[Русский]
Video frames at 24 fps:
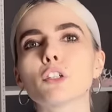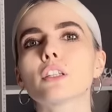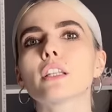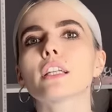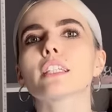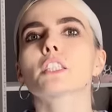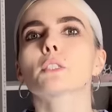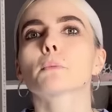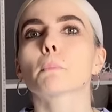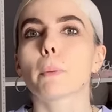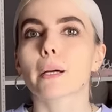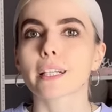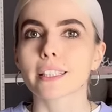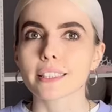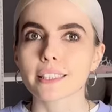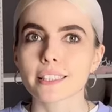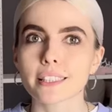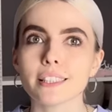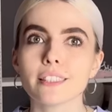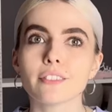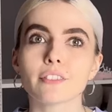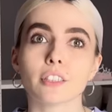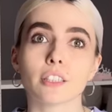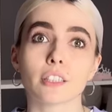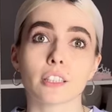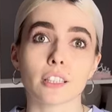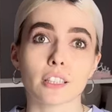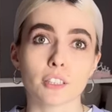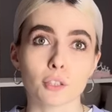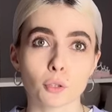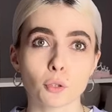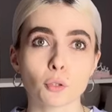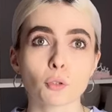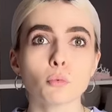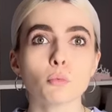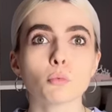на спортивный
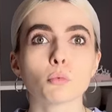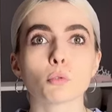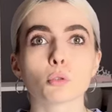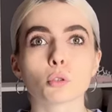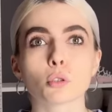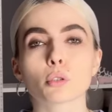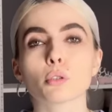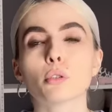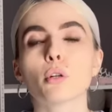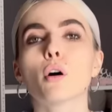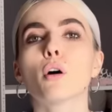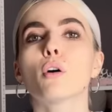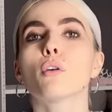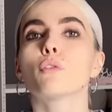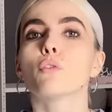костюм ушло